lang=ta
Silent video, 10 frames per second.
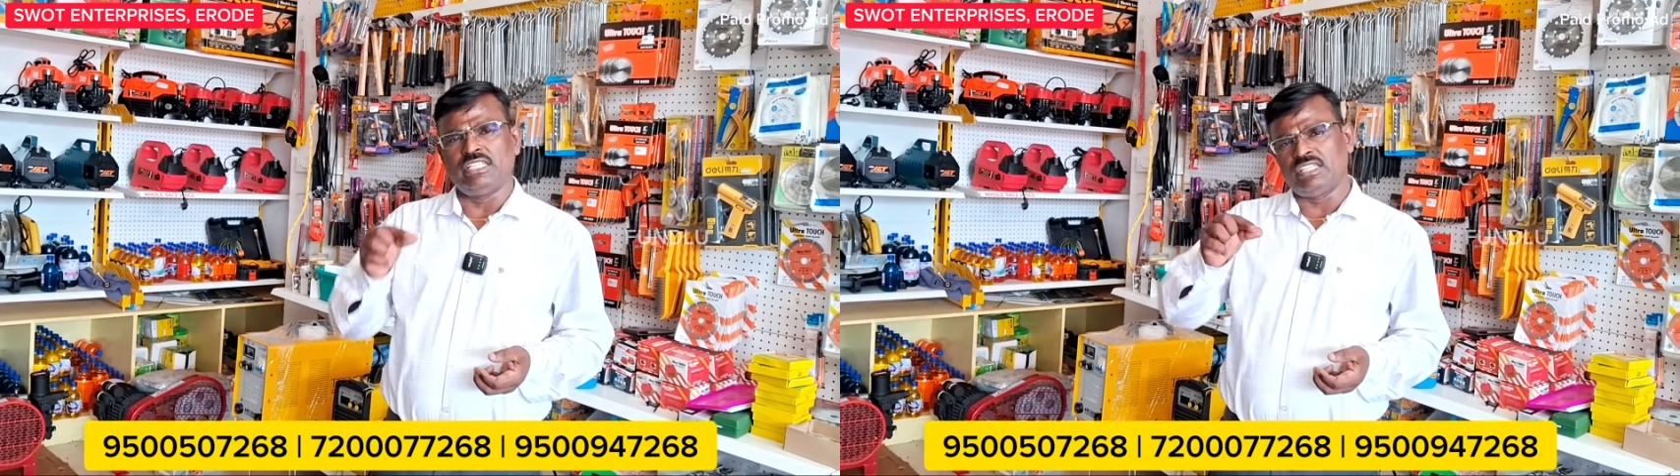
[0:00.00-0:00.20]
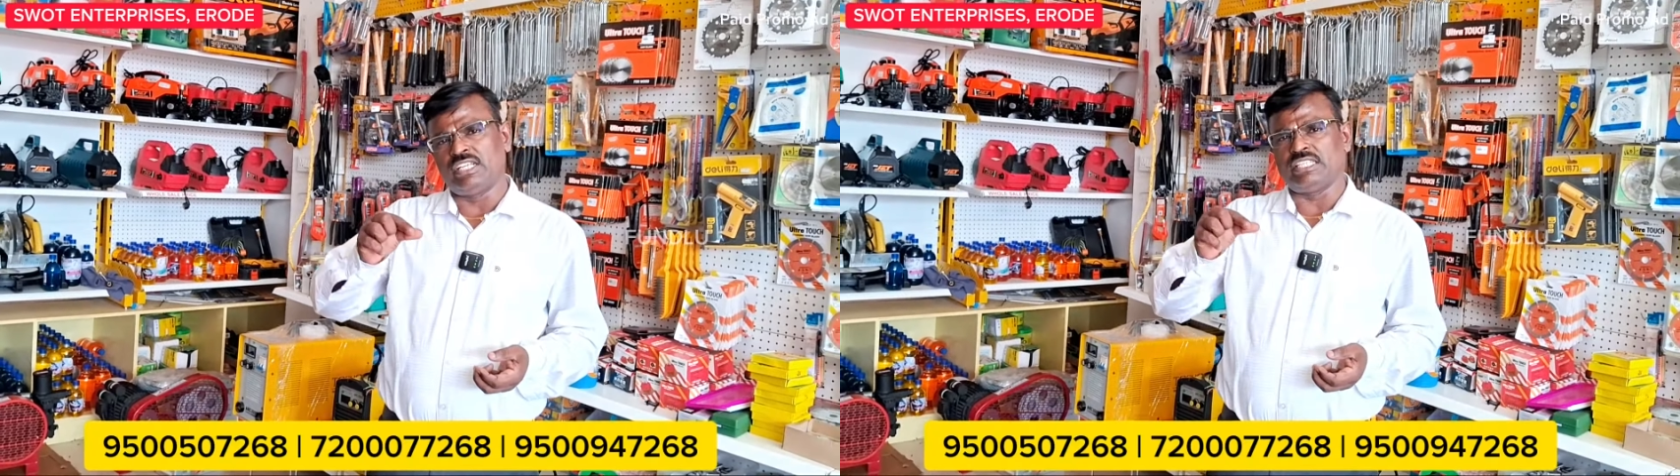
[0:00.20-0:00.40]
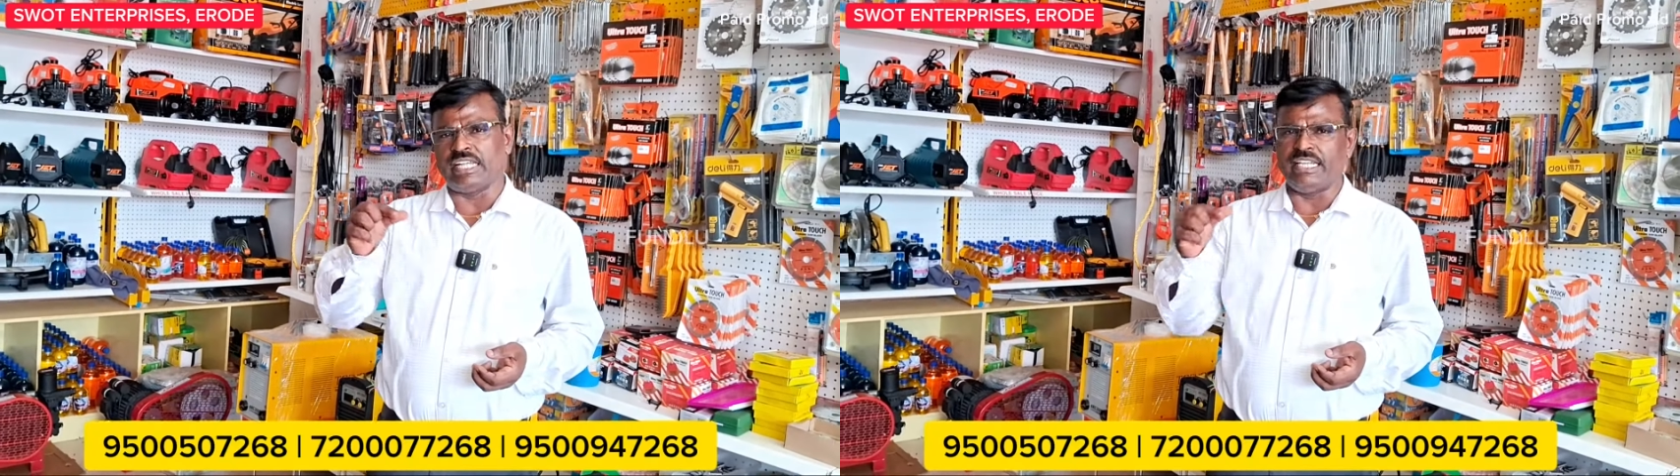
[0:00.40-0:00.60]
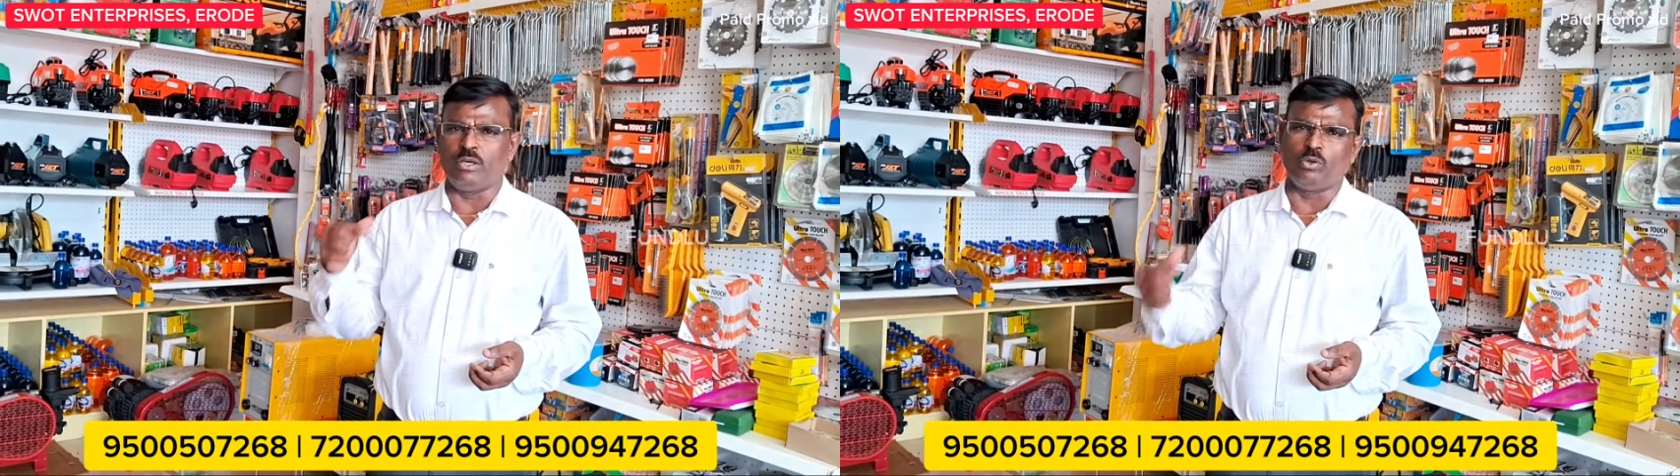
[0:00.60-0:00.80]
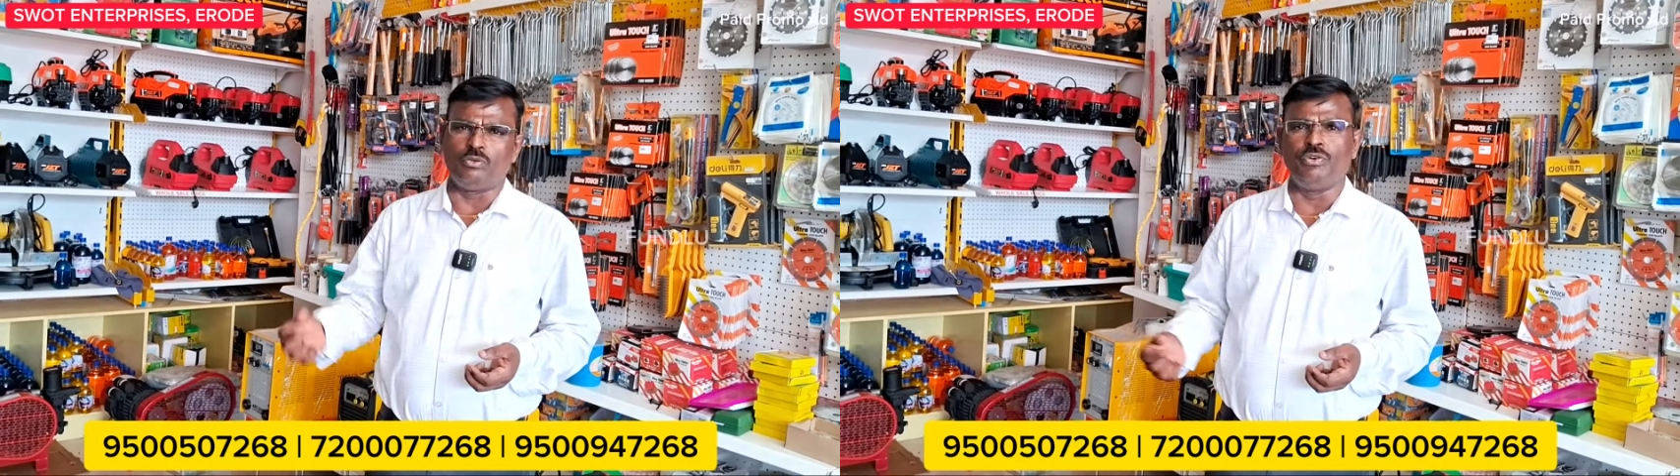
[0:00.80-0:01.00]
இதுக்குன்னு
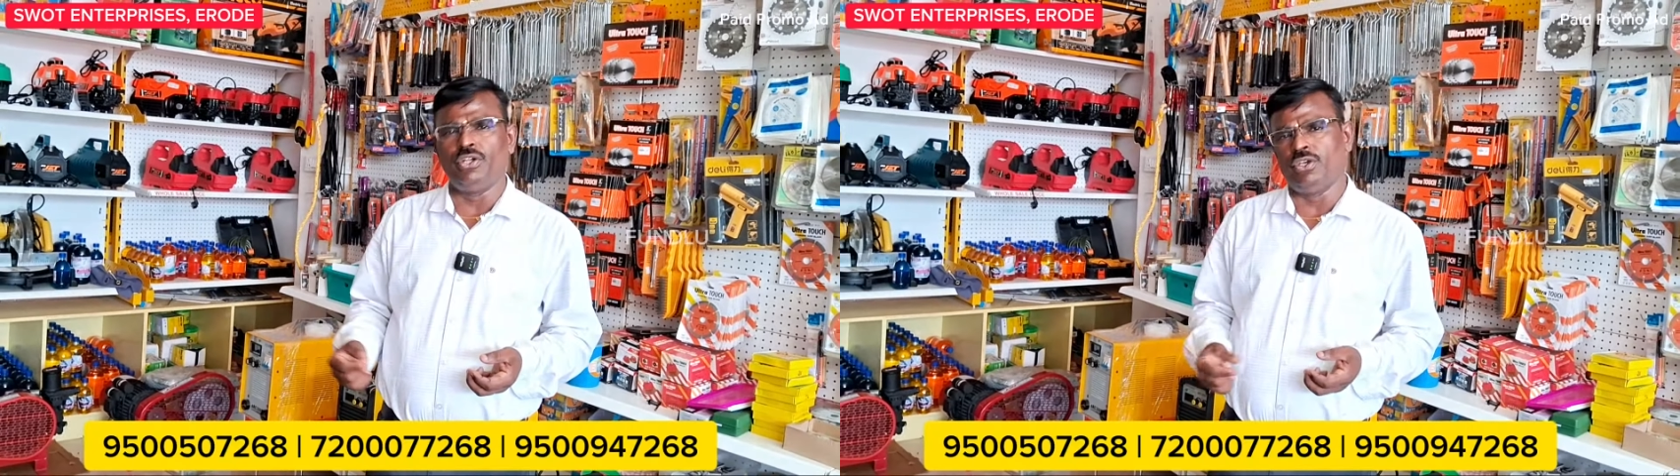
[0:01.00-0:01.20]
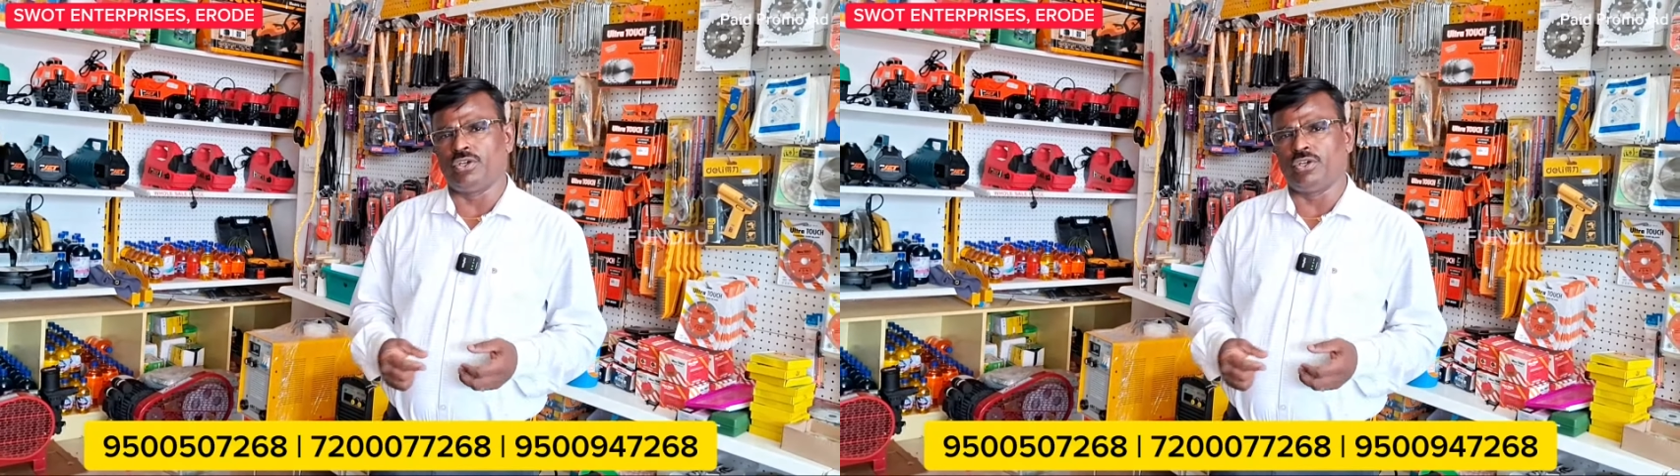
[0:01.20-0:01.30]
தனியாக ஒரு வீடியோ